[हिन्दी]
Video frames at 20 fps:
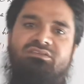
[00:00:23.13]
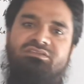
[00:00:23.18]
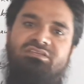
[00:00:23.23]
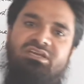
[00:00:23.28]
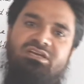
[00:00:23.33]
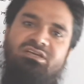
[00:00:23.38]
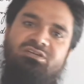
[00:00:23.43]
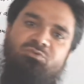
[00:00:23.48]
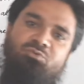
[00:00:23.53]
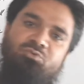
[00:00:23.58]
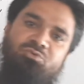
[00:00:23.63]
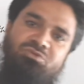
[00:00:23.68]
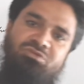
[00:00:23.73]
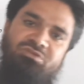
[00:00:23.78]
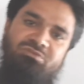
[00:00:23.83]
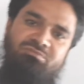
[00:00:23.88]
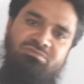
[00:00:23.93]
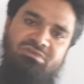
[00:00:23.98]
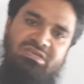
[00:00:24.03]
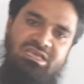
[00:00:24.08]
या
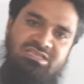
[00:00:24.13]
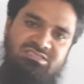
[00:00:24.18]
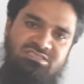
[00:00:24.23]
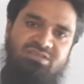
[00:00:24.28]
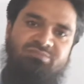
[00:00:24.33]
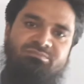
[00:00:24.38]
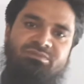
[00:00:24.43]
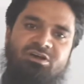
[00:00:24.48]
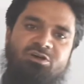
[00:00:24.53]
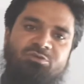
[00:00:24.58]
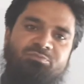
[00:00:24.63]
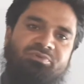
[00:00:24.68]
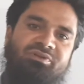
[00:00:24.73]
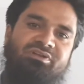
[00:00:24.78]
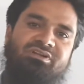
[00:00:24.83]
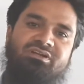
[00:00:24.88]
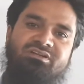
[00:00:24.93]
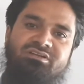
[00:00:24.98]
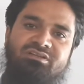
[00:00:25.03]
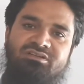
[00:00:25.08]
कोई ऐसा भाव
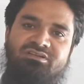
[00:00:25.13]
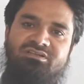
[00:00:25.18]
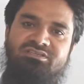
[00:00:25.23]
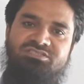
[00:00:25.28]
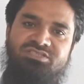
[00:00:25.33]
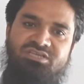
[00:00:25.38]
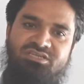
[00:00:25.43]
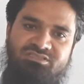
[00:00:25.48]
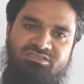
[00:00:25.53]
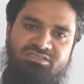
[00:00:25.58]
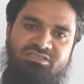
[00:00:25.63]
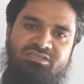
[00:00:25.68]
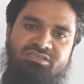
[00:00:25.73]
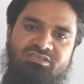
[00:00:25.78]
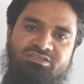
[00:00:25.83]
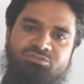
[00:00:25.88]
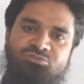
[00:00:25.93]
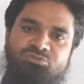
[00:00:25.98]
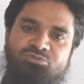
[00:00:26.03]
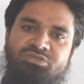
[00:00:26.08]
प्रकट करना चाहते
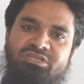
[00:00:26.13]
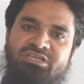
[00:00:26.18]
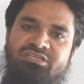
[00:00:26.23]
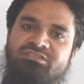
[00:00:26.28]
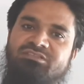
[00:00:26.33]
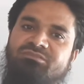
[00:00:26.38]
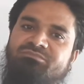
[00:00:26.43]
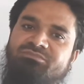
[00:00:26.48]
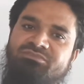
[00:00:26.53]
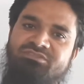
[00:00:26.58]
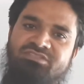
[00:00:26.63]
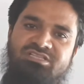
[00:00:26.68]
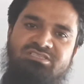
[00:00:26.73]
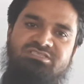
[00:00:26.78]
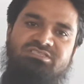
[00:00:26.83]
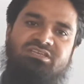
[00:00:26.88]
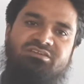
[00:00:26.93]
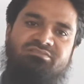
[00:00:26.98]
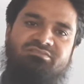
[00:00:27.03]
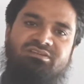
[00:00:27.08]
हैं जो एकदम
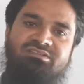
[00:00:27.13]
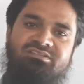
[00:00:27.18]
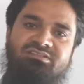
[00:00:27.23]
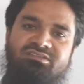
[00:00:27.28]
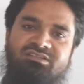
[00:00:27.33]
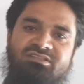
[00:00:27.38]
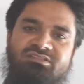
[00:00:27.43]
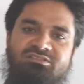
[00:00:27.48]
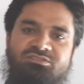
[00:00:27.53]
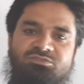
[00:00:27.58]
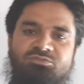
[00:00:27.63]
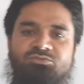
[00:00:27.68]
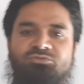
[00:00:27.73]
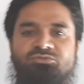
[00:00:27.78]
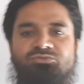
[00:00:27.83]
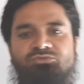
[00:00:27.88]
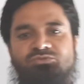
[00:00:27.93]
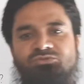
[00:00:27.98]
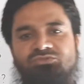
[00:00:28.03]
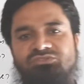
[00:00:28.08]
दिल से आवाज़ निकलती
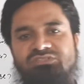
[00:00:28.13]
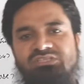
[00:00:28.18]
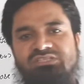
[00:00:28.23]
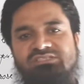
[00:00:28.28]
हो जो